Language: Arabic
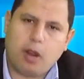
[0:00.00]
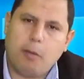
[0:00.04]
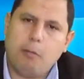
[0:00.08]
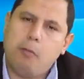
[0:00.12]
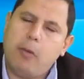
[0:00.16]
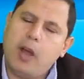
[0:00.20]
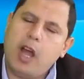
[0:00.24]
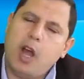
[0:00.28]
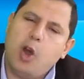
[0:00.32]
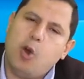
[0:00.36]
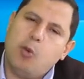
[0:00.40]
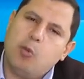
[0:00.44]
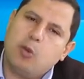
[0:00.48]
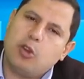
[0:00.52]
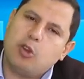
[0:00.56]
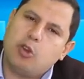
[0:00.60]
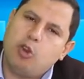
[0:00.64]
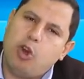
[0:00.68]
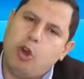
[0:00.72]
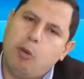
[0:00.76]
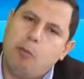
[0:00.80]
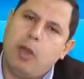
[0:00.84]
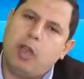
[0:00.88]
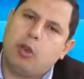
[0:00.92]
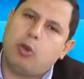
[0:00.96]
رباهم ان
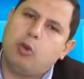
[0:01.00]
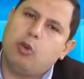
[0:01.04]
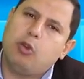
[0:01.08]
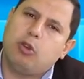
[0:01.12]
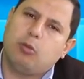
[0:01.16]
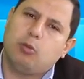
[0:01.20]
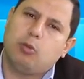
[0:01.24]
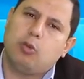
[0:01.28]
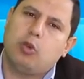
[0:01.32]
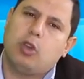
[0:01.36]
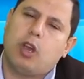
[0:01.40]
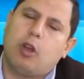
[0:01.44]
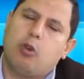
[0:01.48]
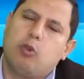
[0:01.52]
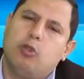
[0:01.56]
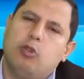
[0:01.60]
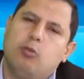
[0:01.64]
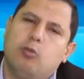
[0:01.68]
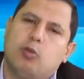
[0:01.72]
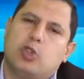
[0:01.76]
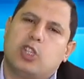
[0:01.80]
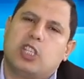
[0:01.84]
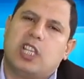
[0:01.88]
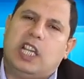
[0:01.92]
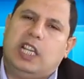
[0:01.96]
هم يكون
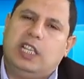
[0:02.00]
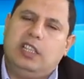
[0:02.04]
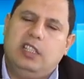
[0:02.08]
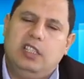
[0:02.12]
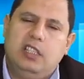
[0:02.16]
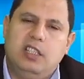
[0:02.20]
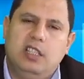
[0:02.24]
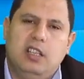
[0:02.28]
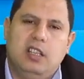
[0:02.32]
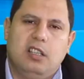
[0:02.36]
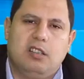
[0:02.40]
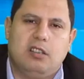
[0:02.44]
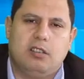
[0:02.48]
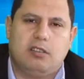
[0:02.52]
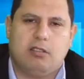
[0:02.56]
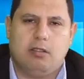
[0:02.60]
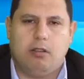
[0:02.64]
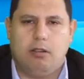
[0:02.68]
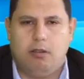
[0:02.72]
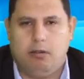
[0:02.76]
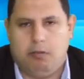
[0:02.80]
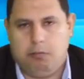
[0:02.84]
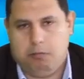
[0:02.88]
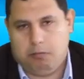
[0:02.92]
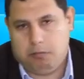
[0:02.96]
يكونون مستعدين
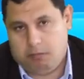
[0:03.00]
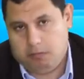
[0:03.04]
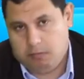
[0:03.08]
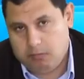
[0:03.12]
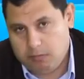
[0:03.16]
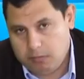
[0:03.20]
للاغتصاب